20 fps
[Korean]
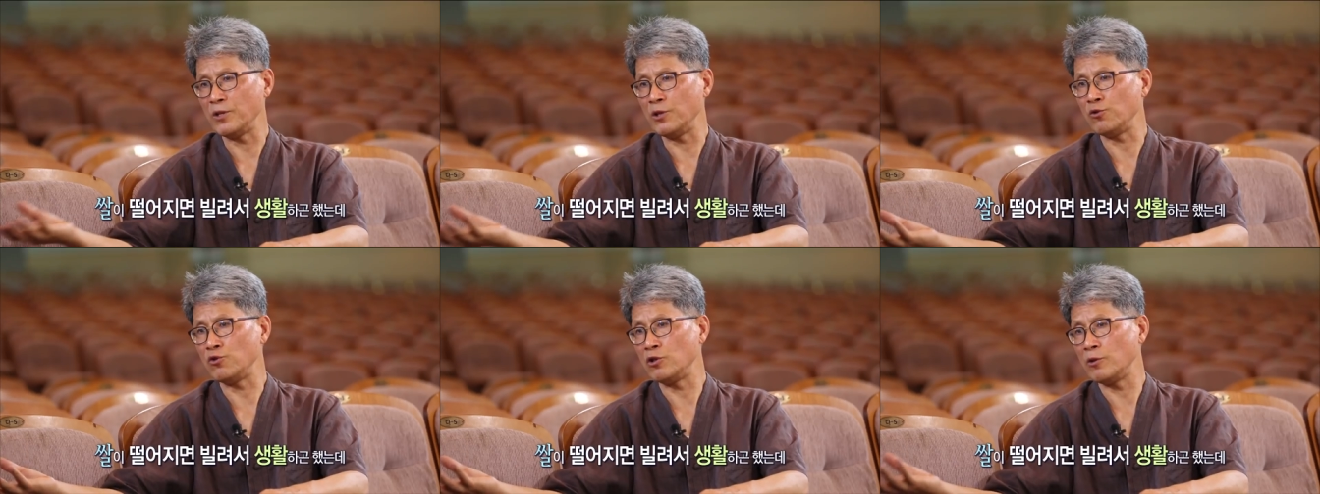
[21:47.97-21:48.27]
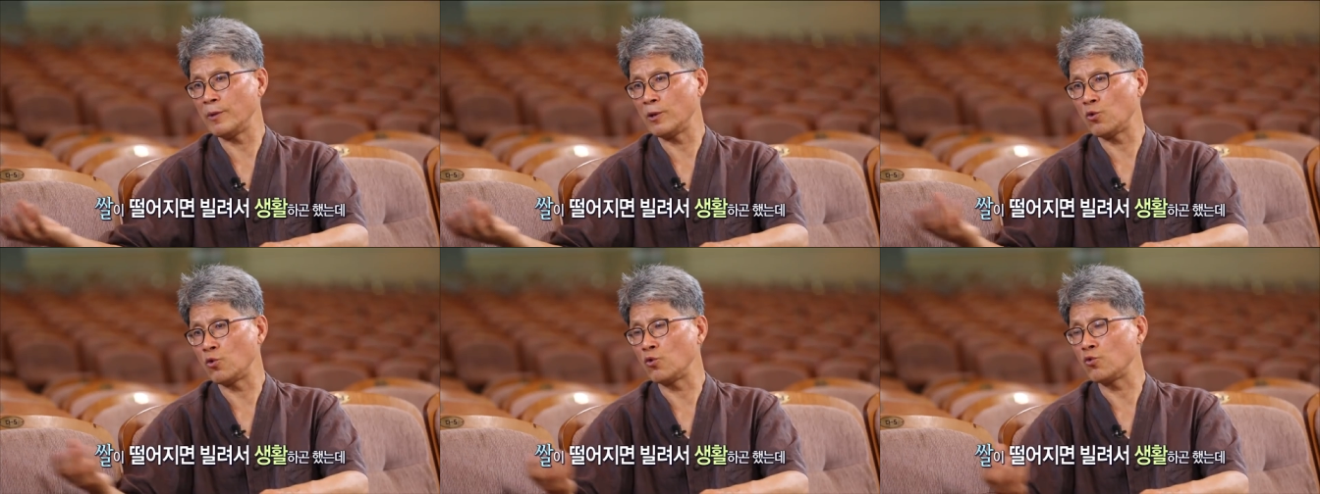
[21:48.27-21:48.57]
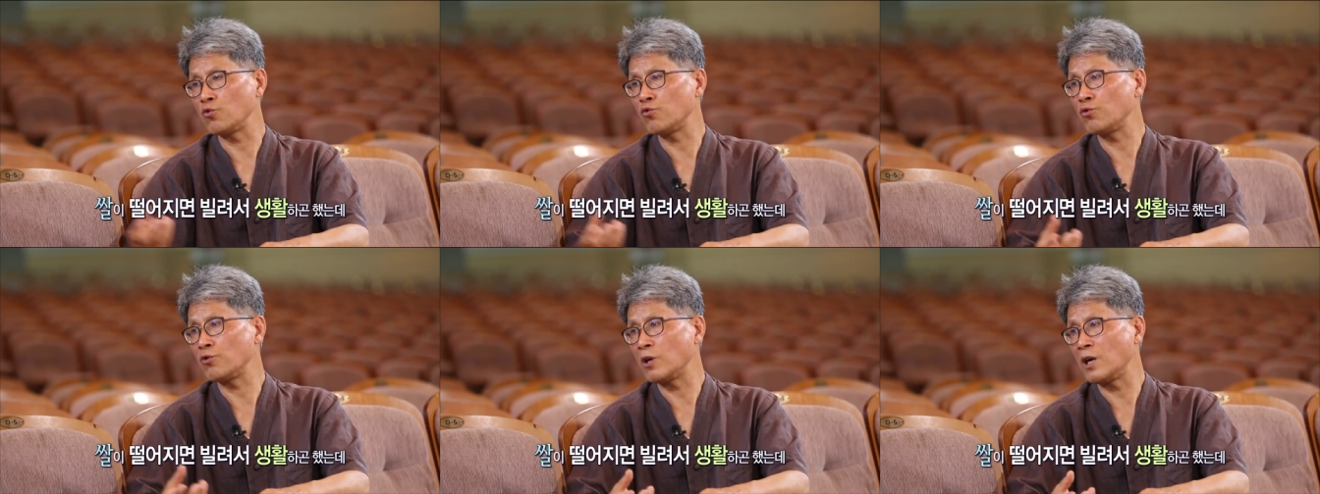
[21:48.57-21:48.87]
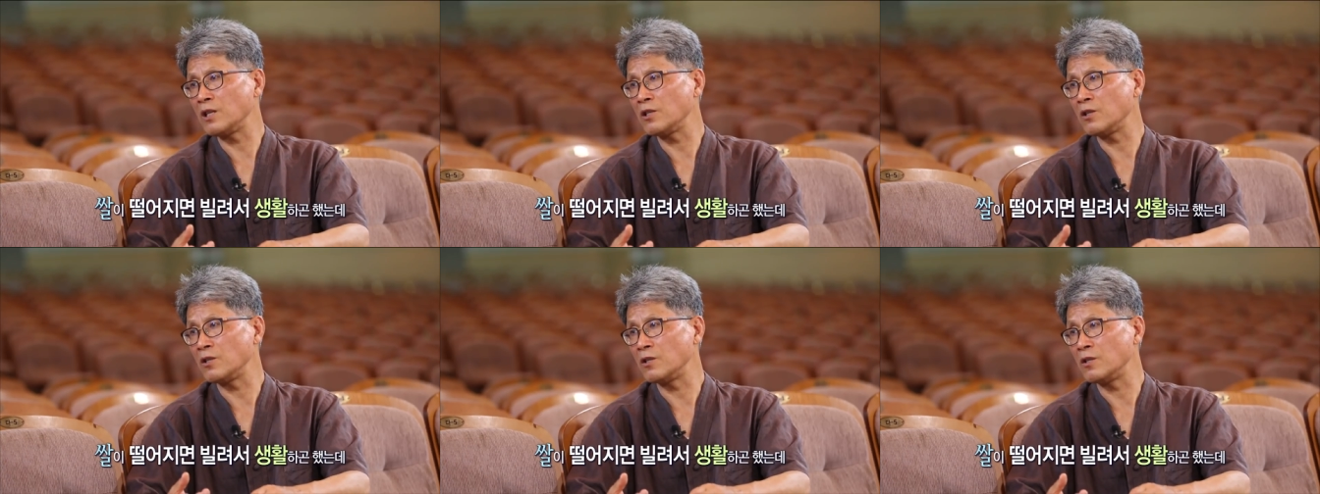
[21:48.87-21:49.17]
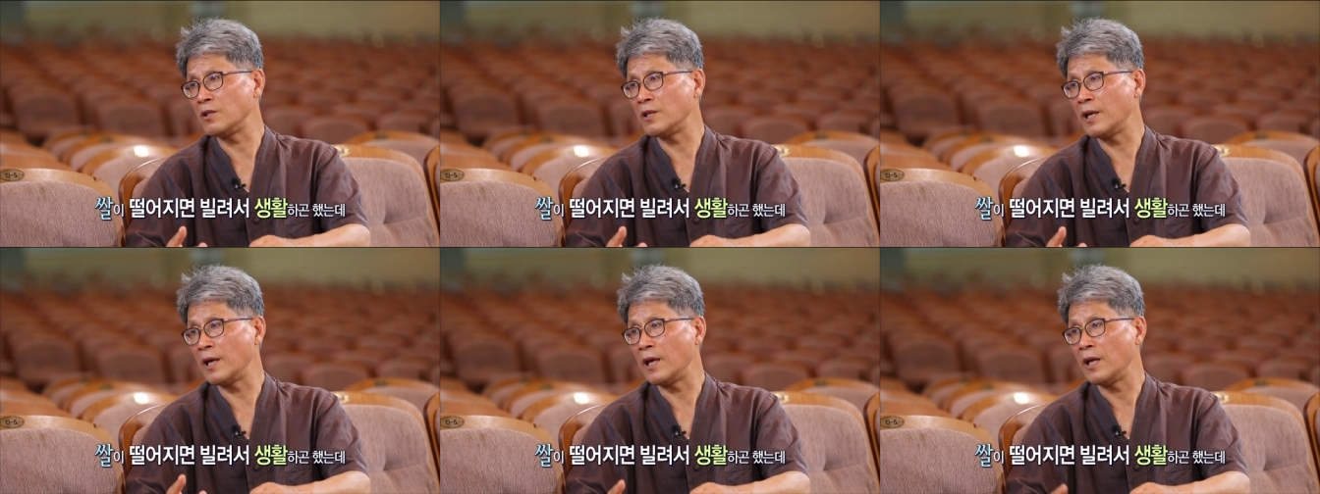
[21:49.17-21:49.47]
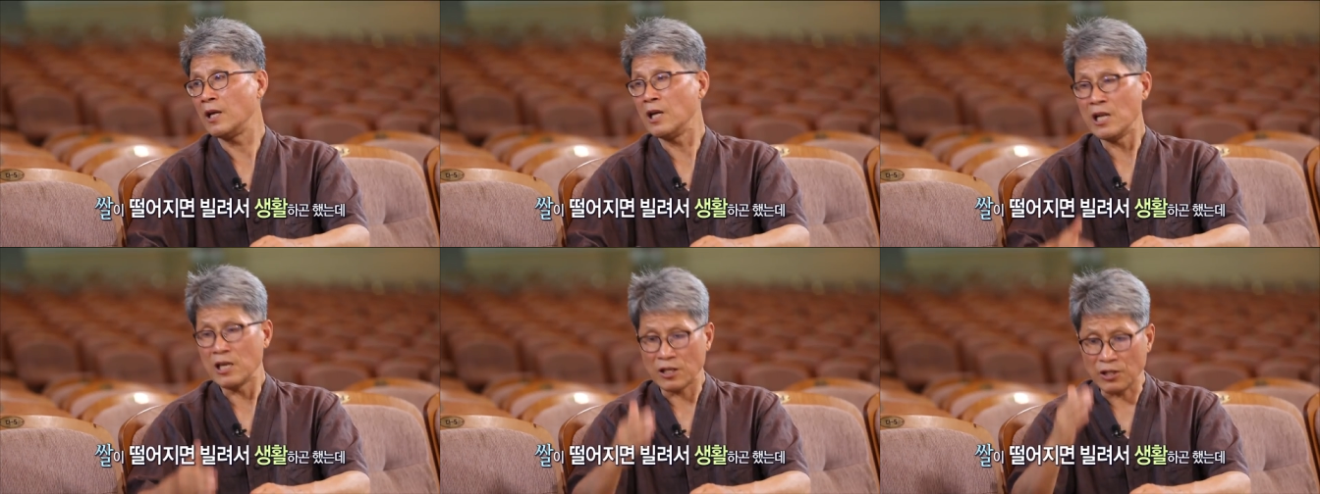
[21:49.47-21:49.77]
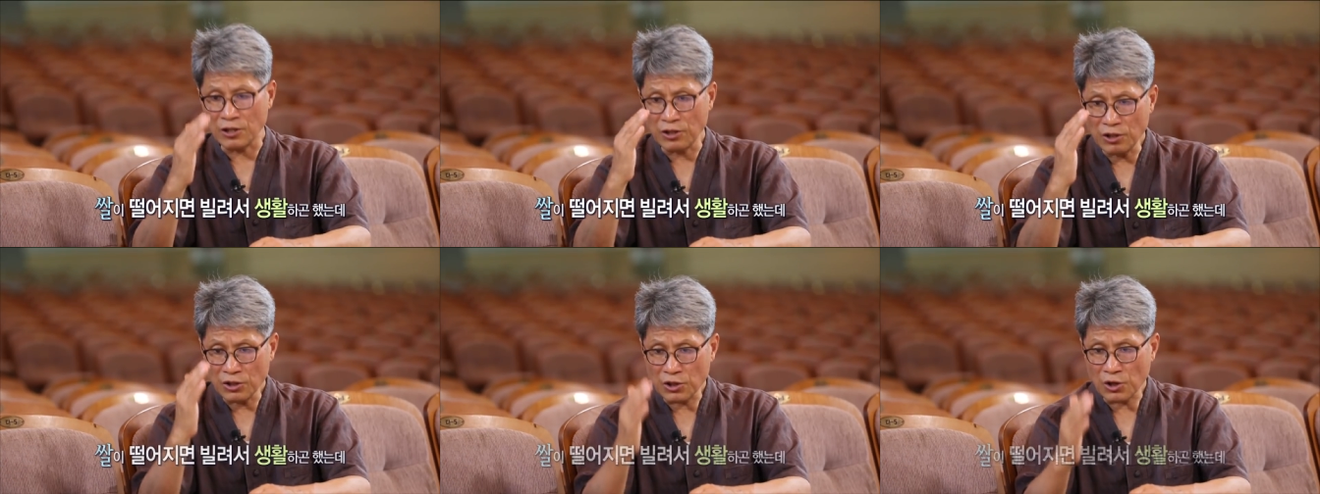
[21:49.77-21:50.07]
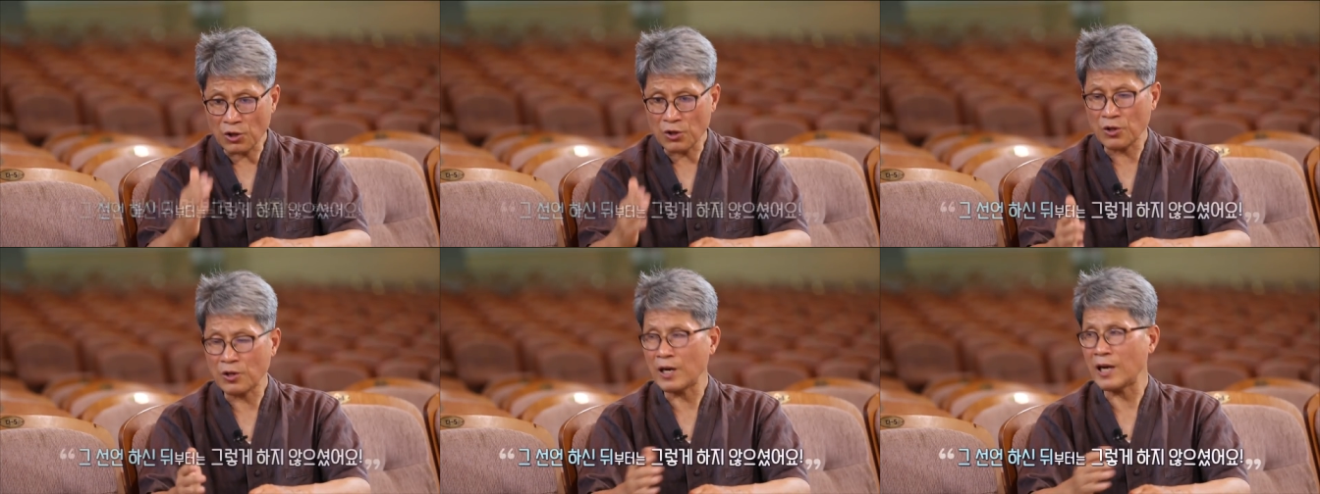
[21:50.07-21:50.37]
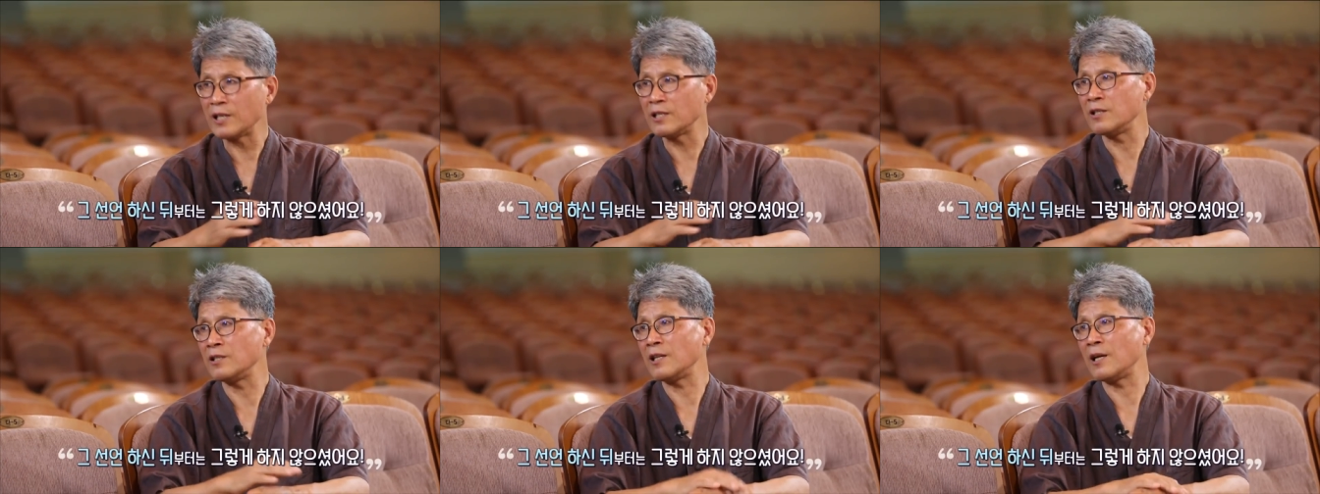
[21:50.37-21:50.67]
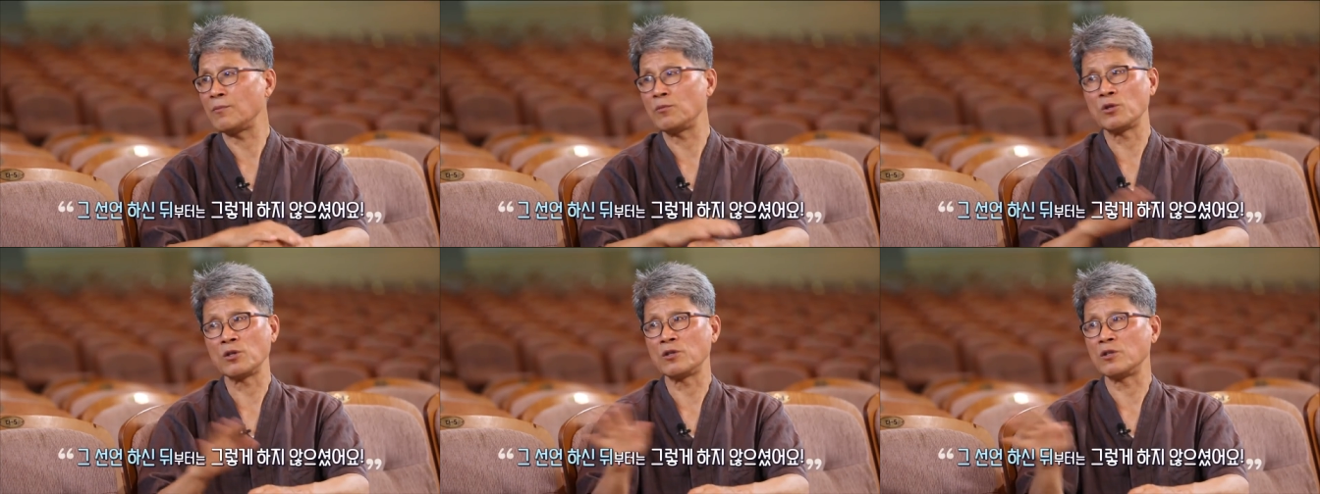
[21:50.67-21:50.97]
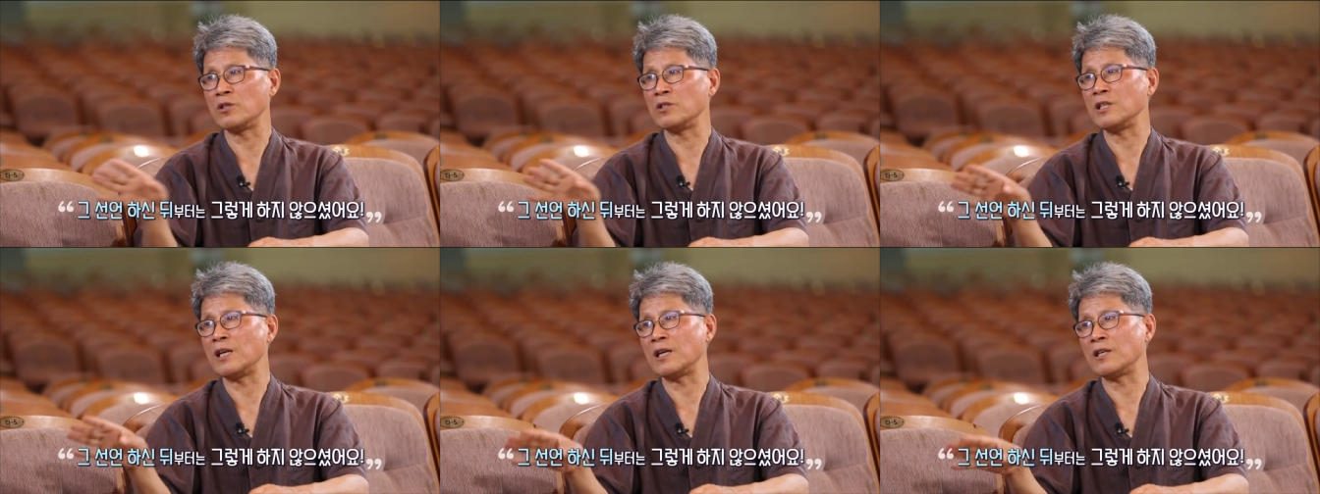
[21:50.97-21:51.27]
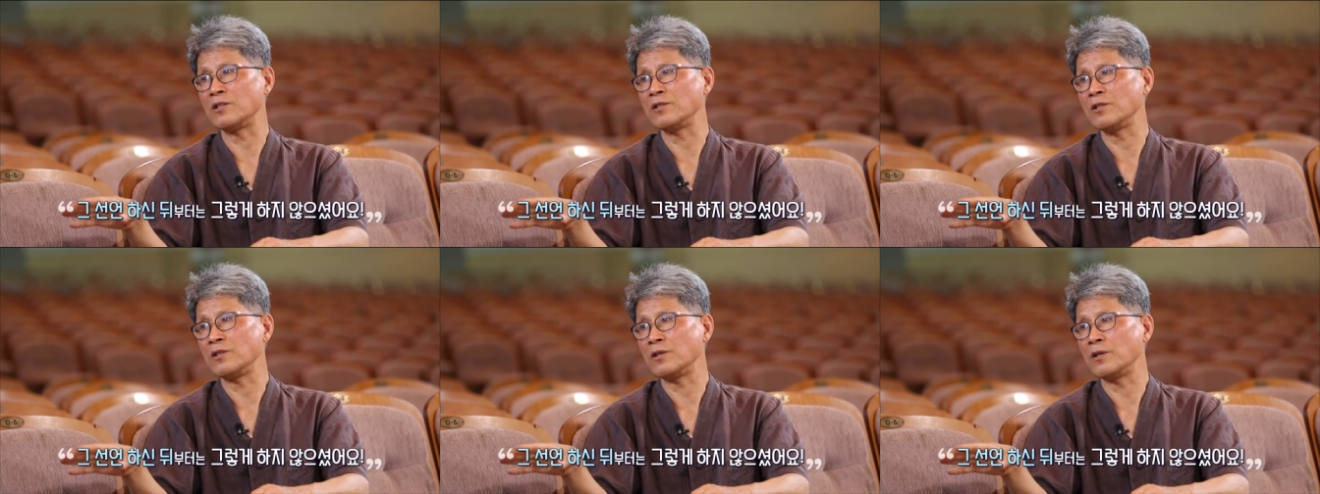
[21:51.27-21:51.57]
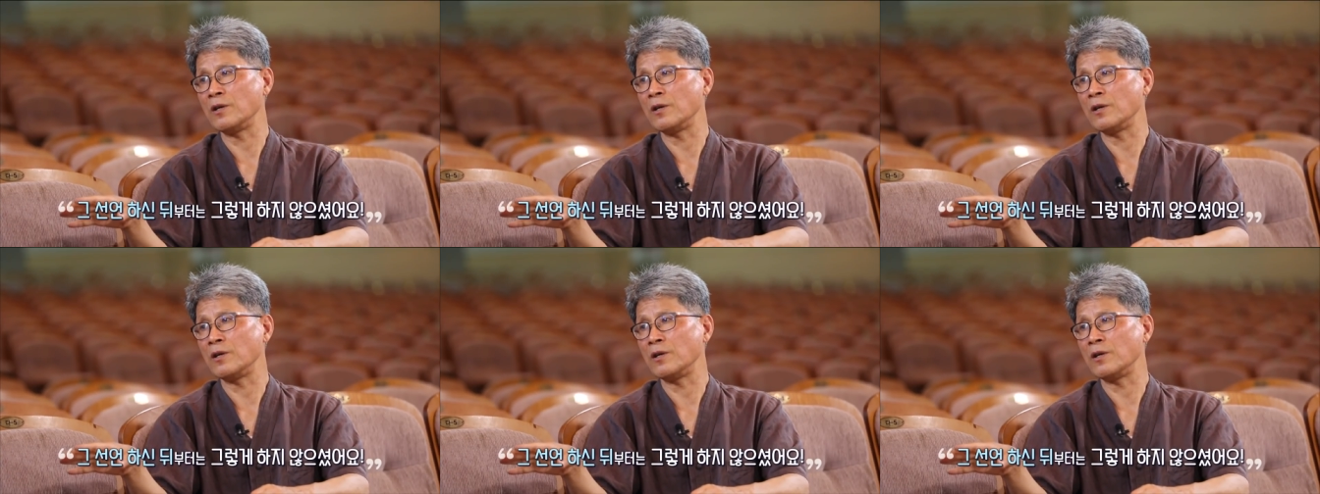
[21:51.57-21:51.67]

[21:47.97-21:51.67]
이웃집에 돈 꾸러 가셨는데 그 선언을 하신 다음부터 그러지 않으신